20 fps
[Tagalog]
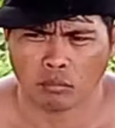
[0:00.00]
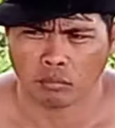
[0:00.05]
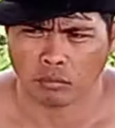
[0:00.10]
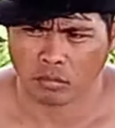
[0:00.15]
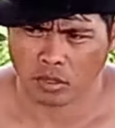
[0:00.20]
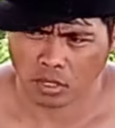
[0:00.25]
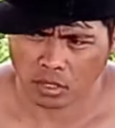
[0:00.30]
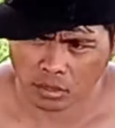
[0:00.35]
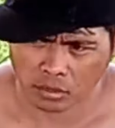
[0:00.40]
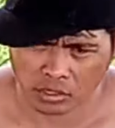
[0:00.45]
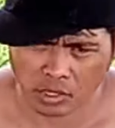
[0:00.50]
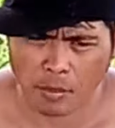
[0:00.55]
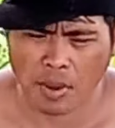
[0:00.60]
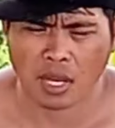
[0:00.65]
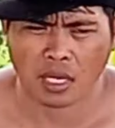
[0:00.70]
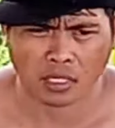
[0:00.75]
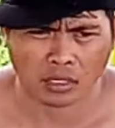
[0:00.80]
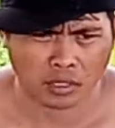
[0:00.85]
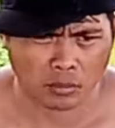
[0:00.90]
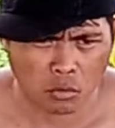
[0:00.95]

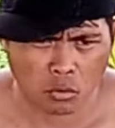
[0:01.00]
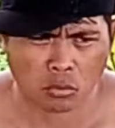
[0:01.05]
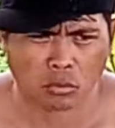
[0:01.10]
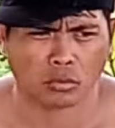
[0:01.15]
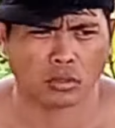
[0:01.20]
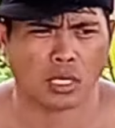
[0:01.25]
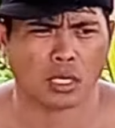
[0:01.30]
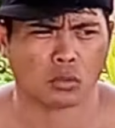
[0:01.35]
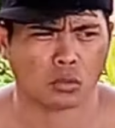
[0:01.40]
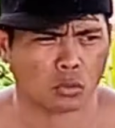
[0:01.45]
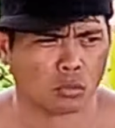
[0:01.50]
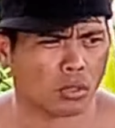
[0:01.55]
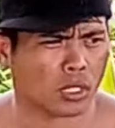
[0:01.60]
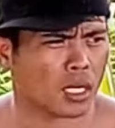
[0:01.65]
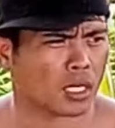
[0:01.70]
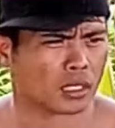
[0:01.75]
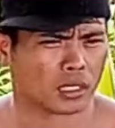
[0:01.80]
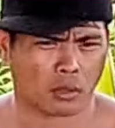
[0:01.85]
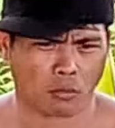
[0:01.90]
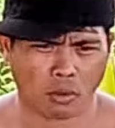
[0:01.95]
matabangan mo akong
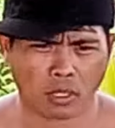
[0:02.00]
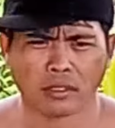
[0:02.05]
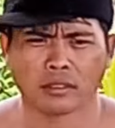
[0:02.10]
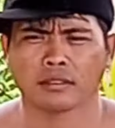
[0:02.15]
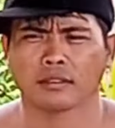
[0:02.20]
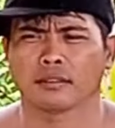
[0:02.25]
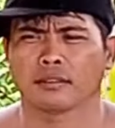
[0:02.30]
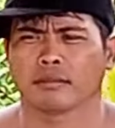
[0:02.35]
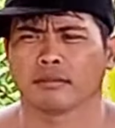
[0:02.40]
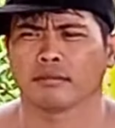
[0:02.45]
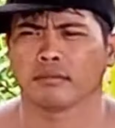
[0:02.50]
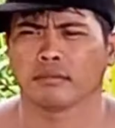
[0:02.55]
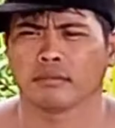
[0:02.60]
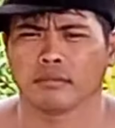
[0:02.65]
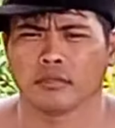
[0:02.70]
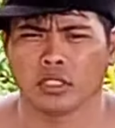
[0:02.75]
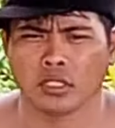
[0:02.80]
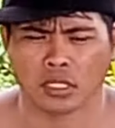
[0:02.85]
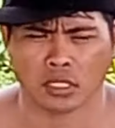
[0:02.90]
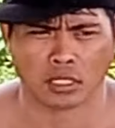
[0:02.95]
mga katawan
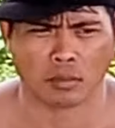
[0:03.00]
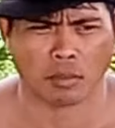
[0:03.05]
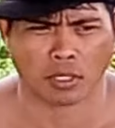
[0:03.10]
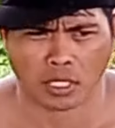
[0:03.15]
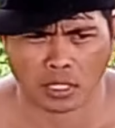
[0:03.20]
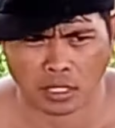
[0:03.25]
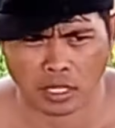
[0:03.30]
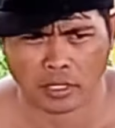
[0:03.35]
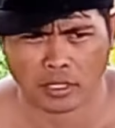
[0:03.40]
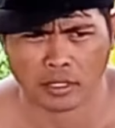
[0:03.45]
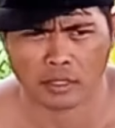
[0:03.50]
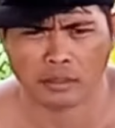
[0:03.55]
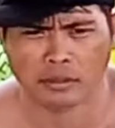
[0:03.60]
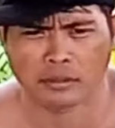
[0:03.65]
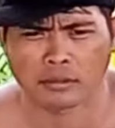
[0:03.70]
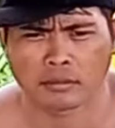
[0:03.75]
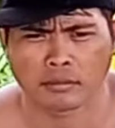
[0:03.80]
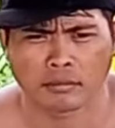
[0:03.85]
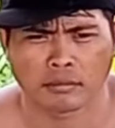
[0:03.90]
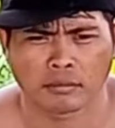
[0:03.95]
yung isa
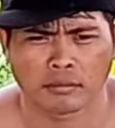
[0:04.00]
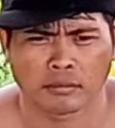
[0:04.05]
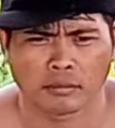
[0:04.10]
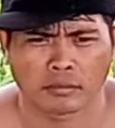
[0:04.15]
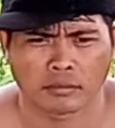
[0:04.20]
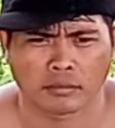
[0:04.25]
barangay